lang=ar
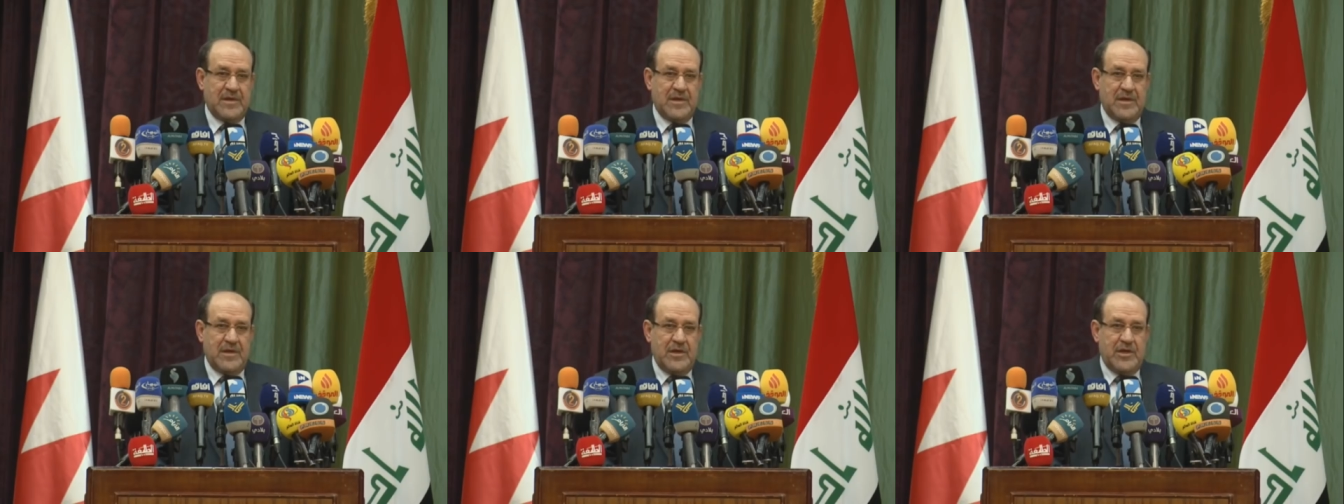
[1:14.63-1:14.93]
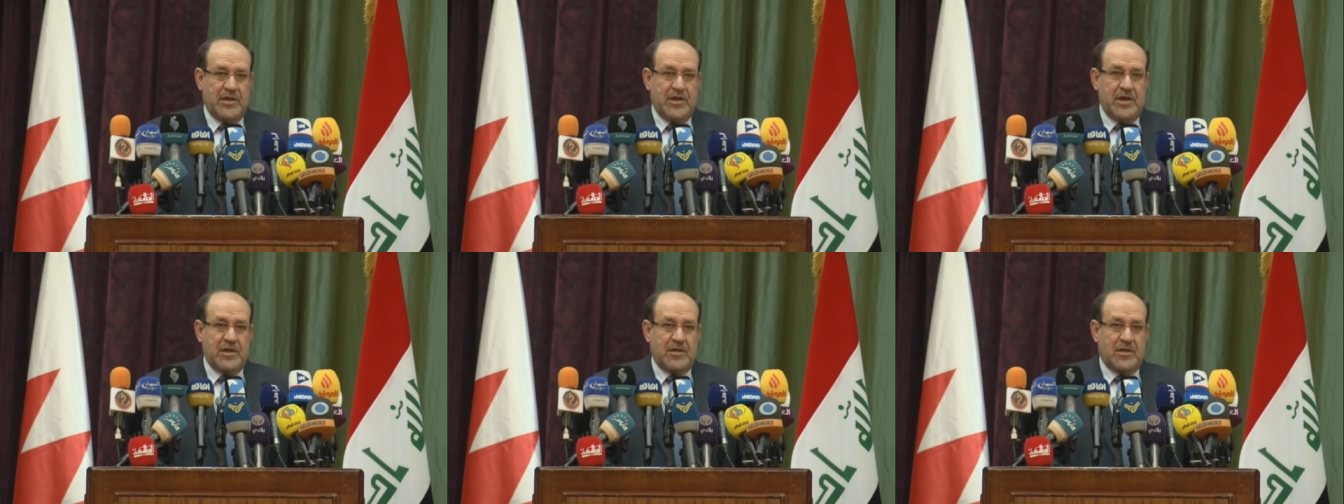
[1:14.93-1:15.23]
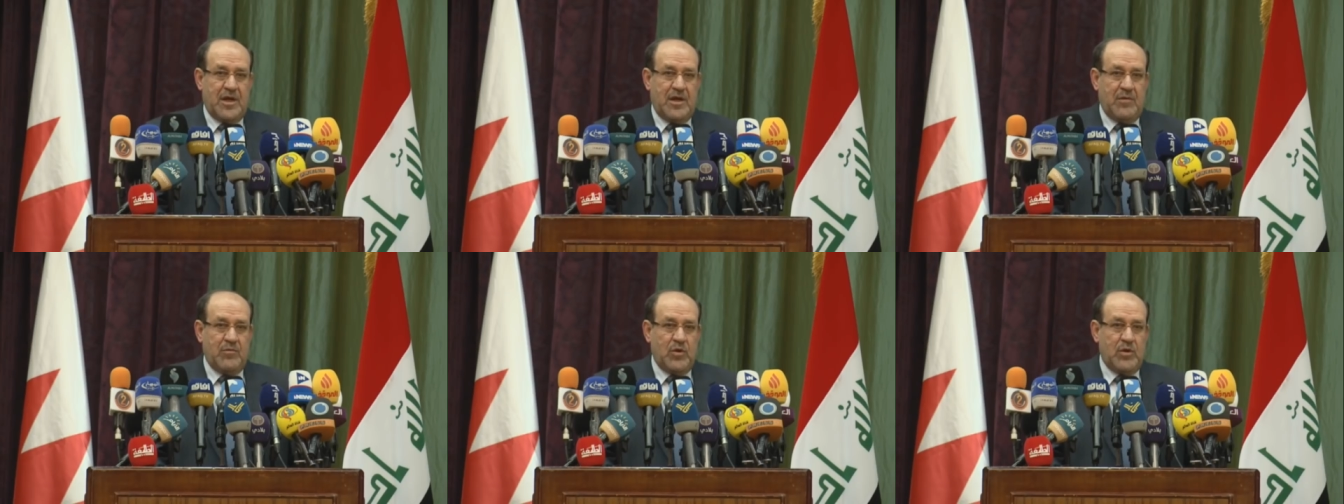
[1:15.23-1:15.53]
لكي
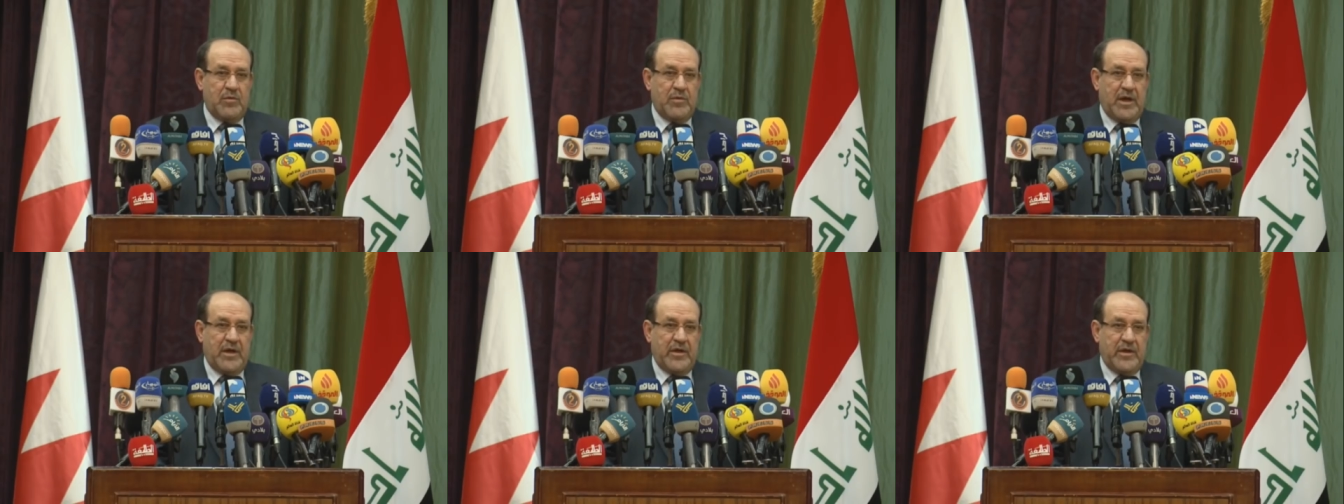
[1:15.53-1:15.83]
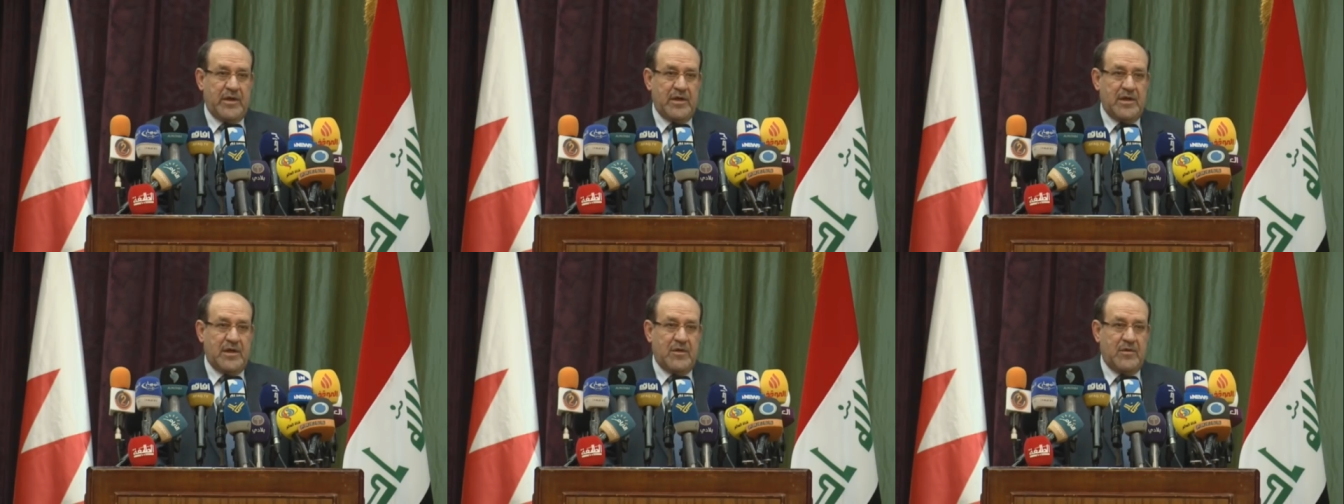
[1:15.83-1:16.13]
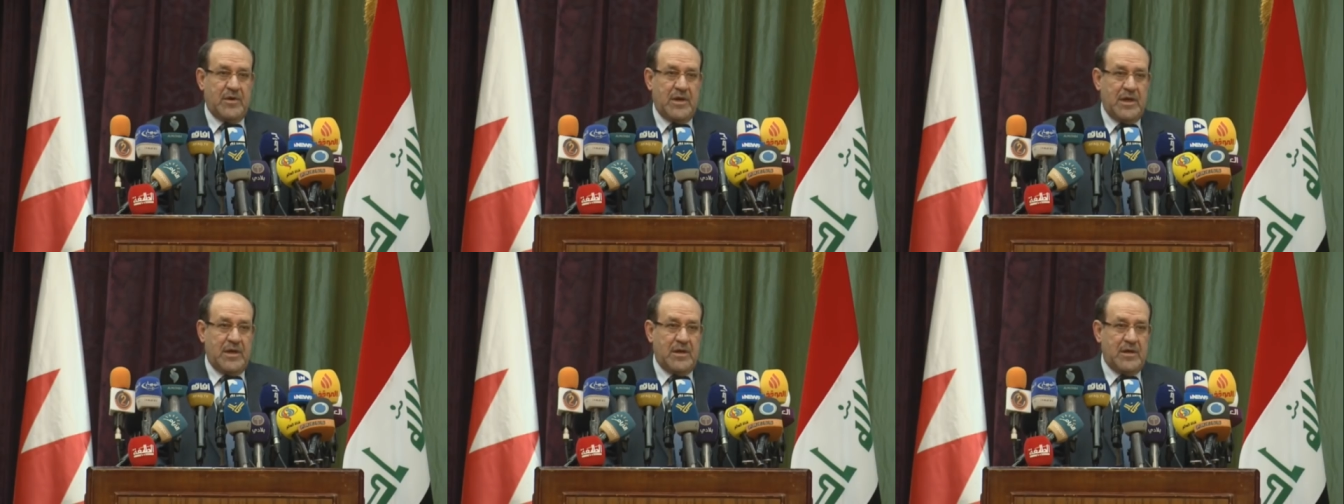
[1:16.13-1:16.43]
تحموا البحرين
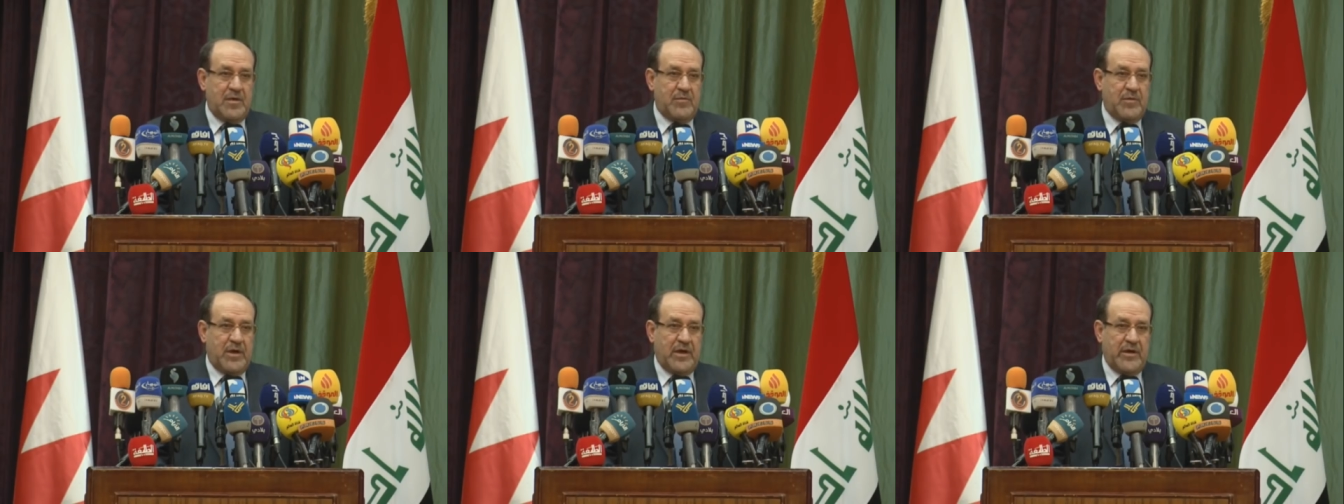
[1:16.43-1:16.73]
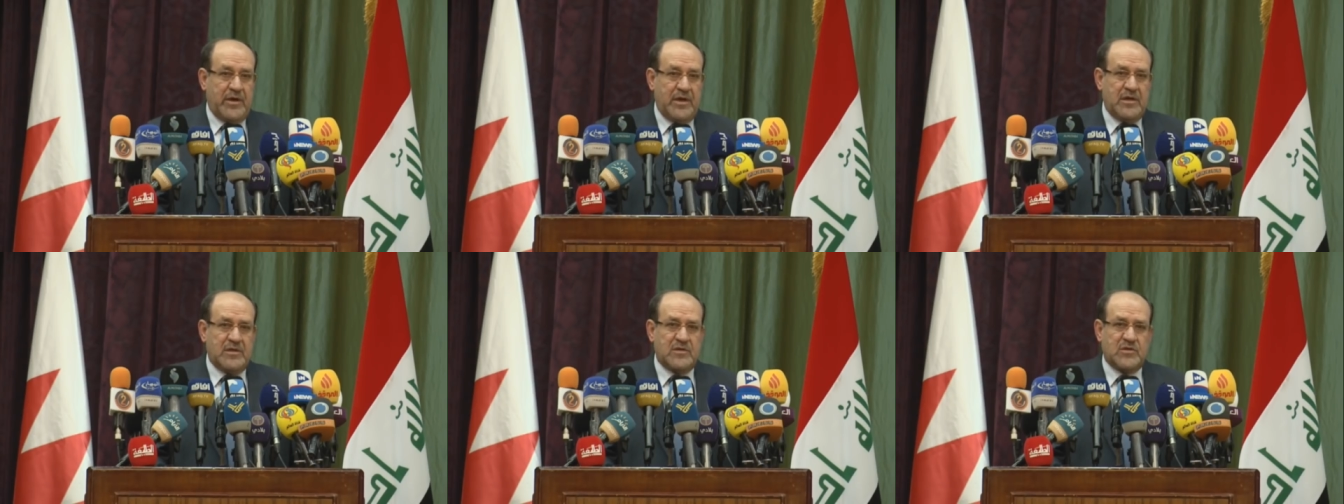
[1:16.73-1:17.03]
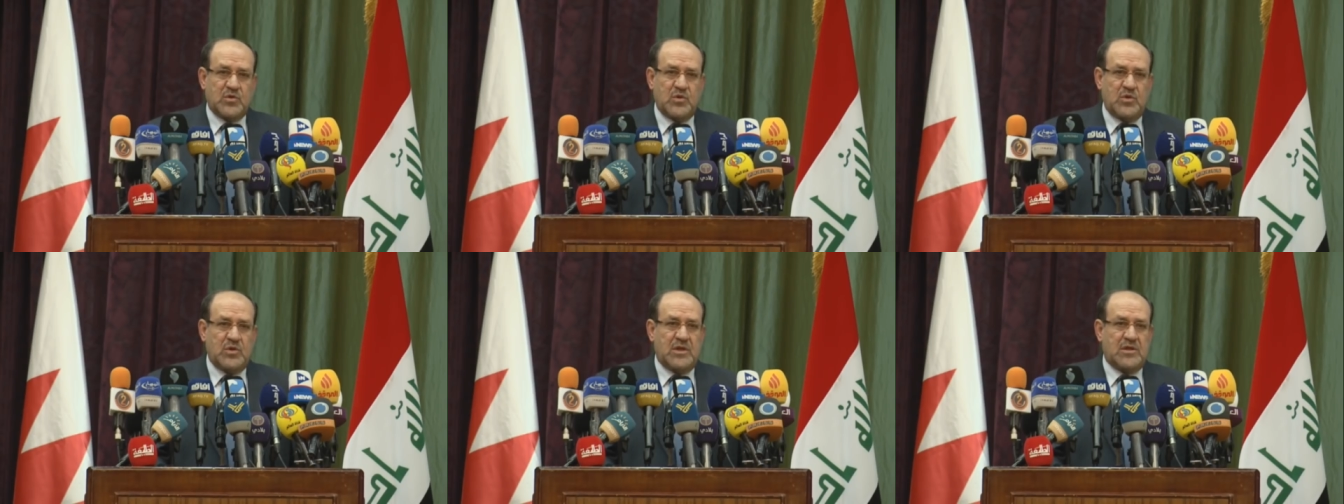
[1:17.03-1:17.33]
واهل البحرين
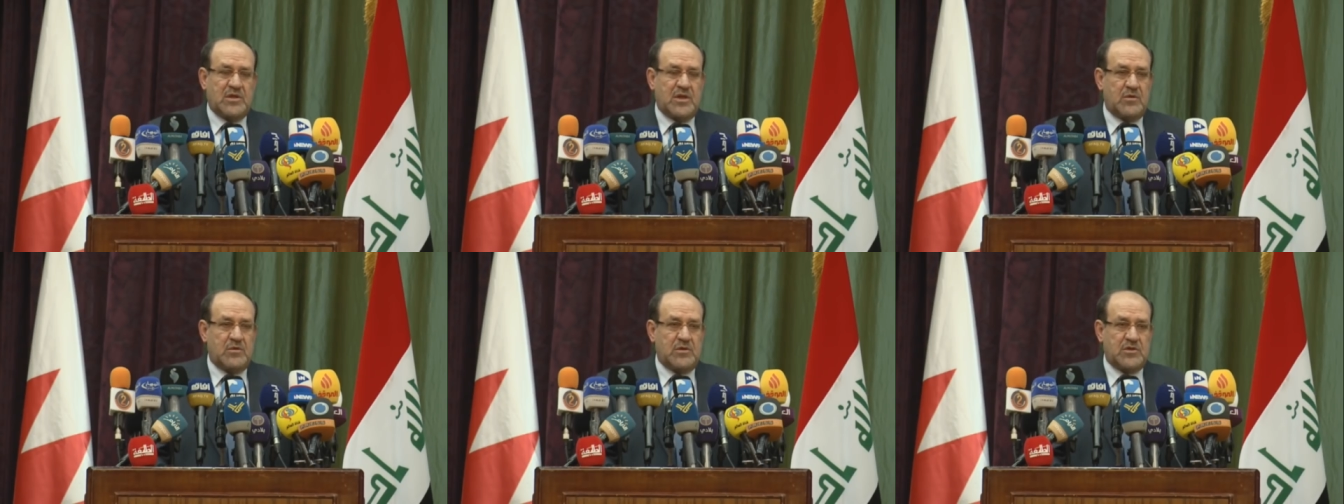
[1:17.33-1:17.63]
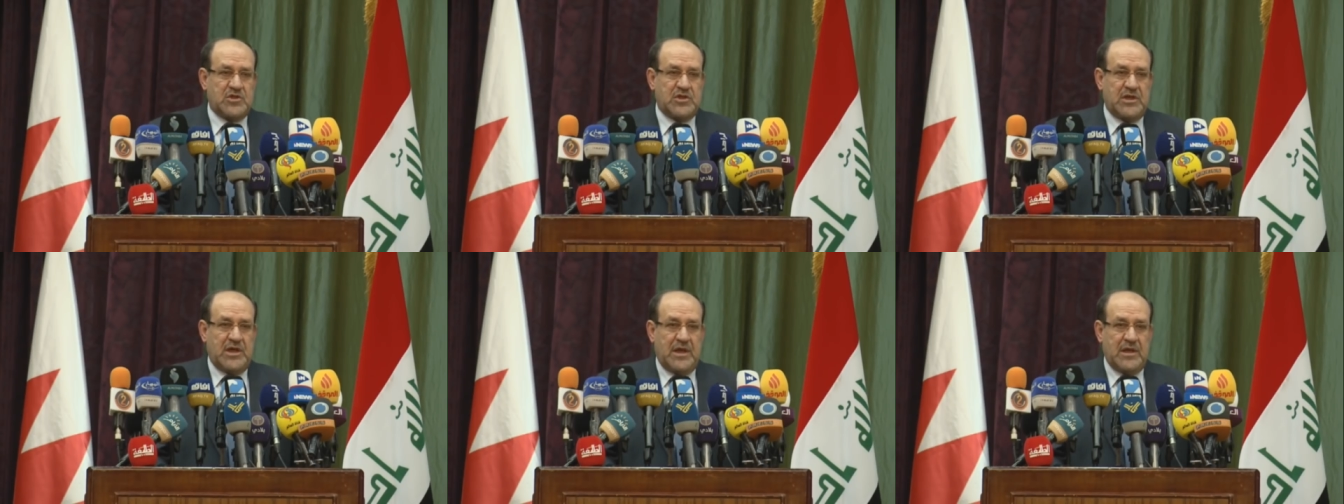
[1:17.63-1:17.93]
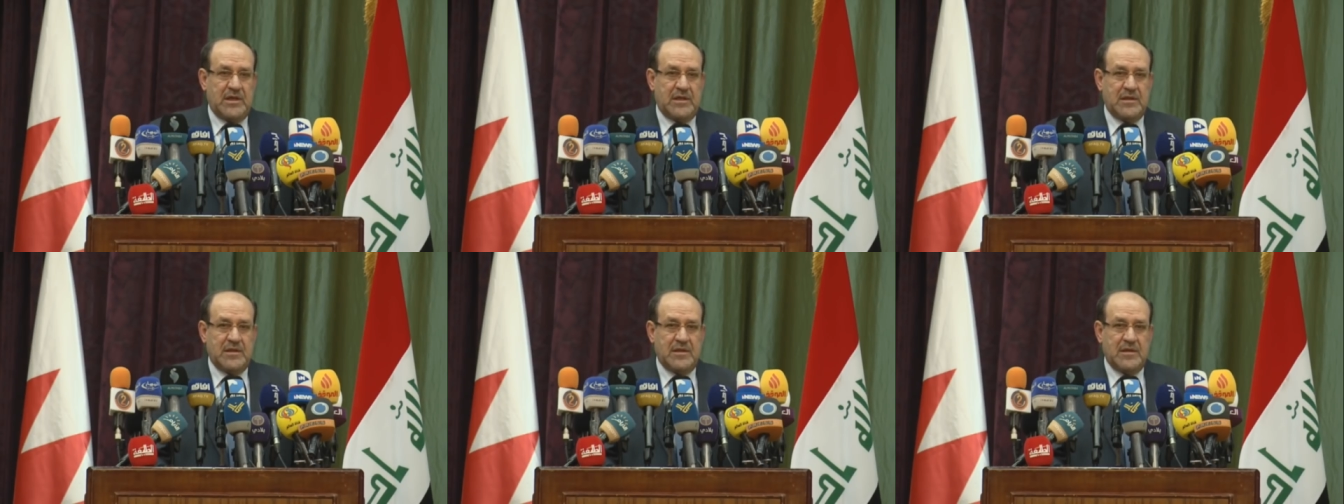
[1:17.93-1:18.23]
سنه وشيعه